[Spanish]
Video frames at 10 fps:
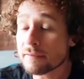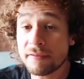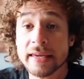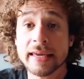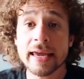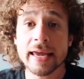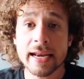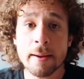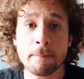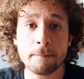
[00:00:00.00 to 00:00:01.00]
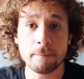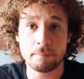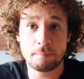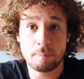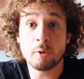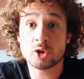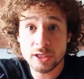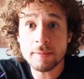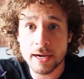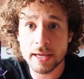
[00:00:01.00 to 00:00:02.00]
vi que era
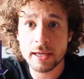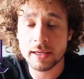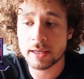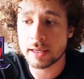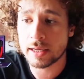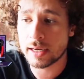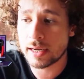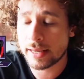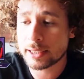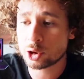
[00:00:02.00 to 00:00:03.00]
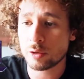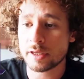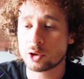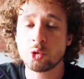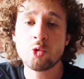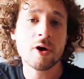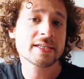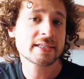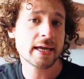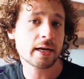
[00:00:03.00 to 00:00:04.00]
posible el hecho de tú
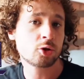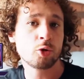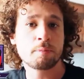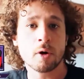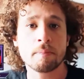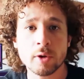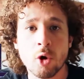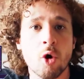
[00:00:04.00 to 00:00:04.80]
hacer tu propio